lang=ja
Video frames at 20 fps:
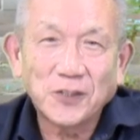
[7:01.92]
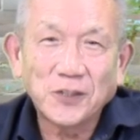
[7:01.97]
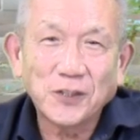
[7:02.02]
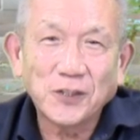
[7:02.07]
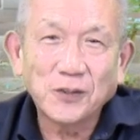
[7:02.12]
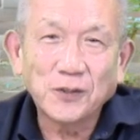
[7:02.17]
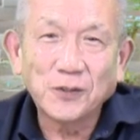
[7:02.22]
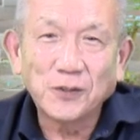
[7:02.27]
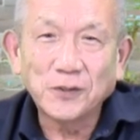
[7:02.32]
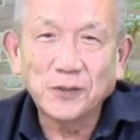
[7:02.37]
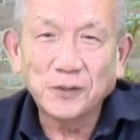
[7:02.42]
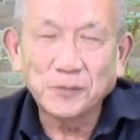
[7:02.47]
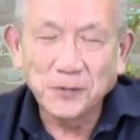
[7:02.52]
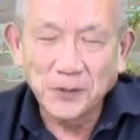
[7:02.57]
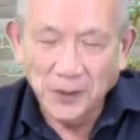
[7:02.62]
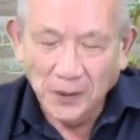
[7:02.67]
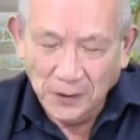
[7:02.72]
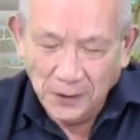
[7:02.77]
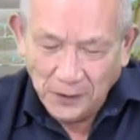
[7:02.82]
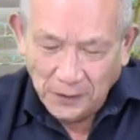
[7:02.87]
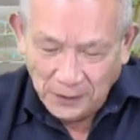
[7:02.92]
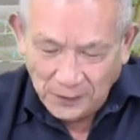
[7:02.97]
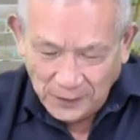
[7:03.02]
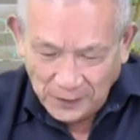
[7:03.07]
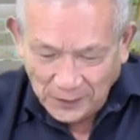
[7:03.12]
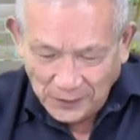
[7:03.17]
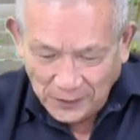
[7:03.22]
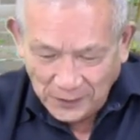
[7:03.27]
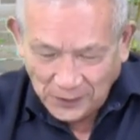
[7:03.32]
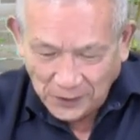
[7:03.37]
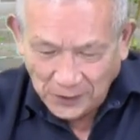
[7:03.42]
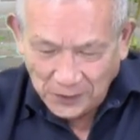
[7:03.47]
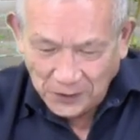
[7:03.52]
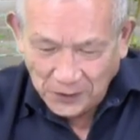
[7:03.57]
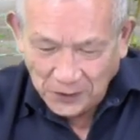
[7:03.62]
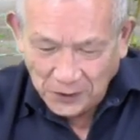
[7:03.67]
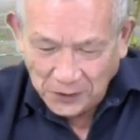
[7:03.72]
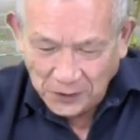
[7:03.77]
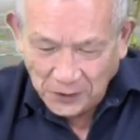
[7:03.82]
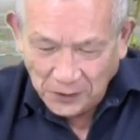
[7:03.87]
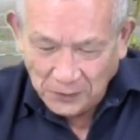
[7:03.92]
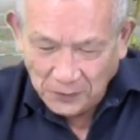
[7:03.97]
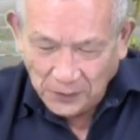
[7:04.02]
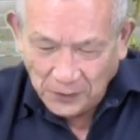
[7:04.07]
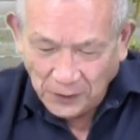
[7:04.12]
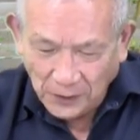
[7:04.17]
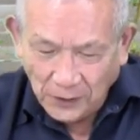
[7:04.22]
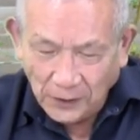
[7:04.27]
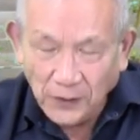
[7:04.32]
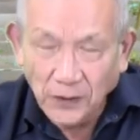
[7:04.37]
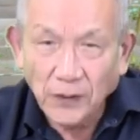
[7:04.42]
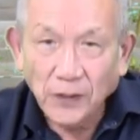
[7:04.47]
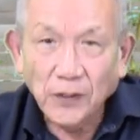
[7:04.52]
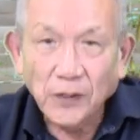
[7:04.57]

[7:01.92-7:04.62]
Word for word: 識豊富みたいな勘違いしてるのかな